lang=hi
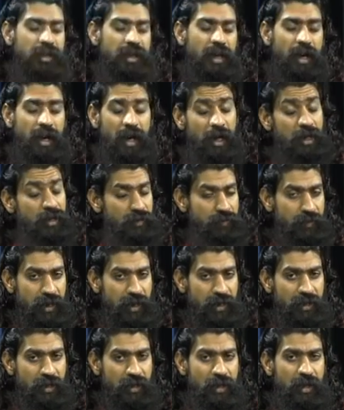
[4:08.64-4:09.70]
है
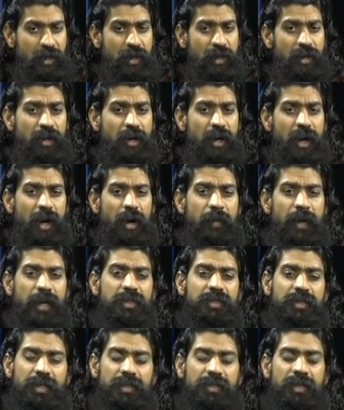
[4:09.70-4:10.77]
आयुर्वेद हमारी
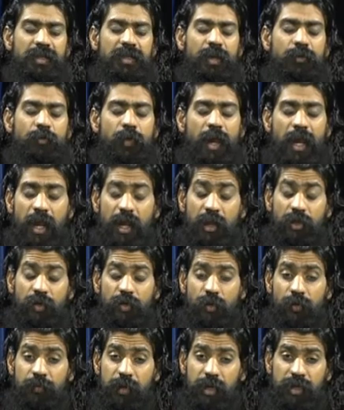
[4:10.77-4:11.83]
संस्कृति वेद
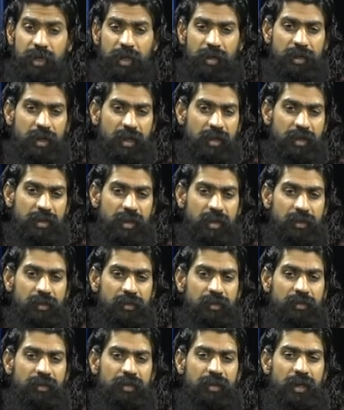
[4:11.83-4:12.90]
उपनिषद दर्शन
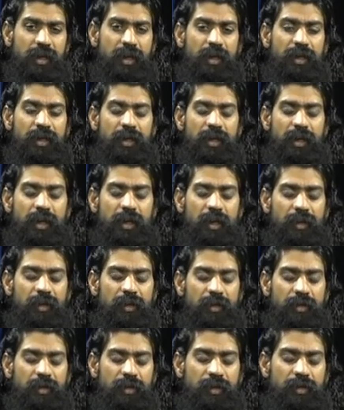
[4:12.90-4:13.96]
से लेकर के
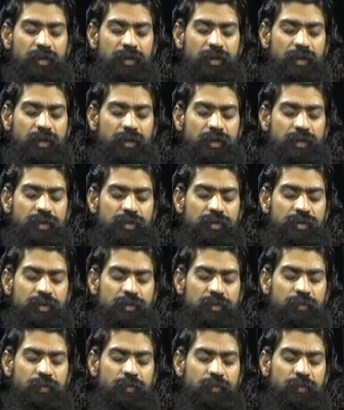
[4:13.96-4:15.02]
जो
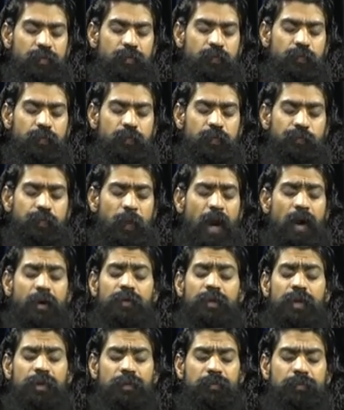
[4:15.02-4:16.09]

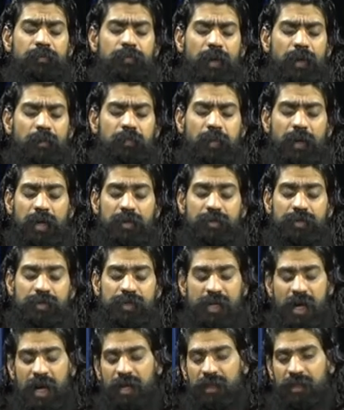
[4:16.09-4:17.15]
पावनी परंपरा जो
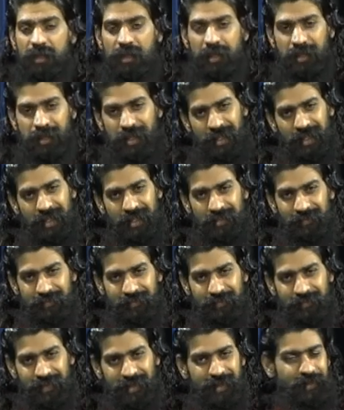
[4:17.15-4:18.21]
ज्ञान की रही है
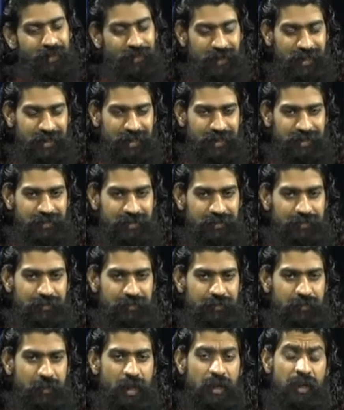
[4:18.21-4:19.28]
वह
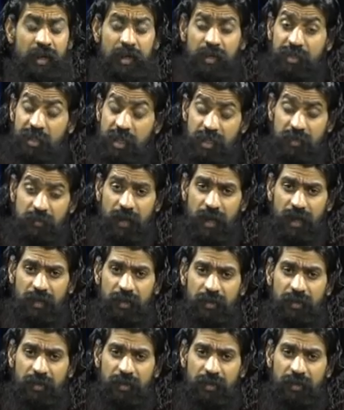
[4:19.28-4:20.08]
जिसमें